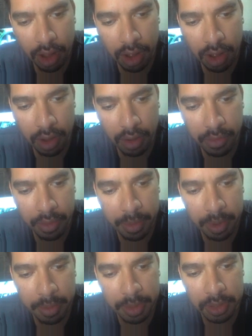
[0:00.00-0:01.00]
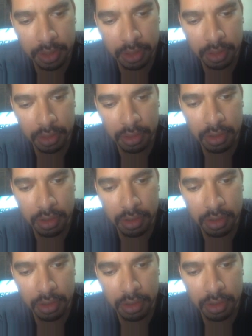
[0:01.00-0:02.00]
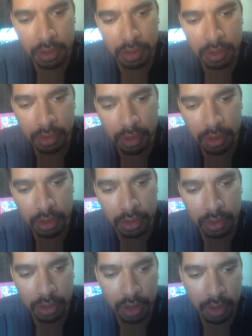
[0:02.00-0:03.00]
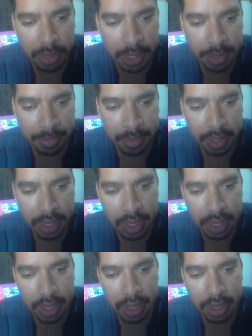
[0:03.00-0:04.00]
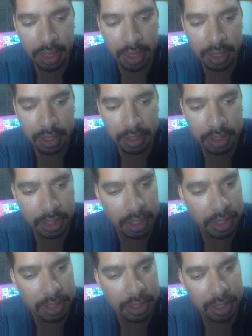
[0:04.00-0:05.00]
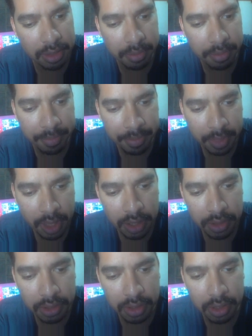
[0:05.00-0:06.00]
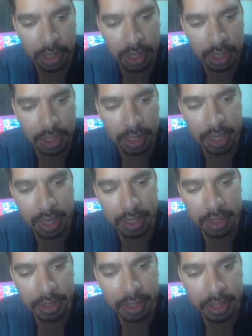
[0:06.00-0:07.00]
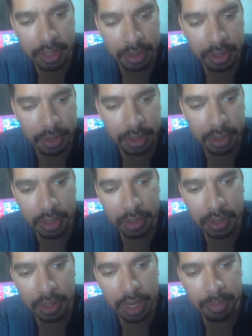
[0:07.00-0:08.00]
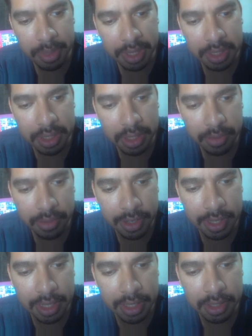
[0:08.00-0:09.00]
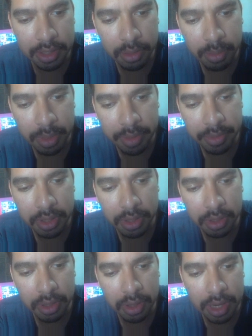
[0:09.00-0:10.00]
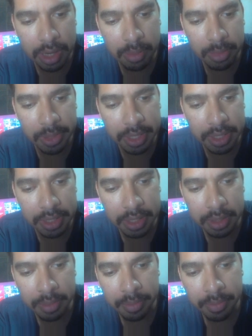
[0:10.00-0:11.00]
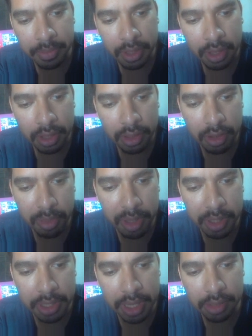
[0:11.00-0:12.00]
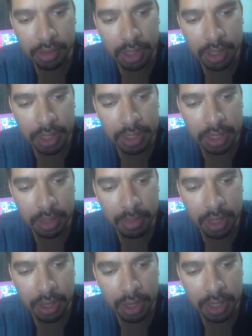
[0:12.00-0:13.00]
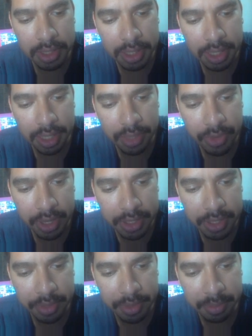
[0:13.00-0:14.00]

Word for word: O filme começou com outro nome e direção. John Lester da Pixar foi quem supervisionou a mudança no projeto, trazendo melhores significativa.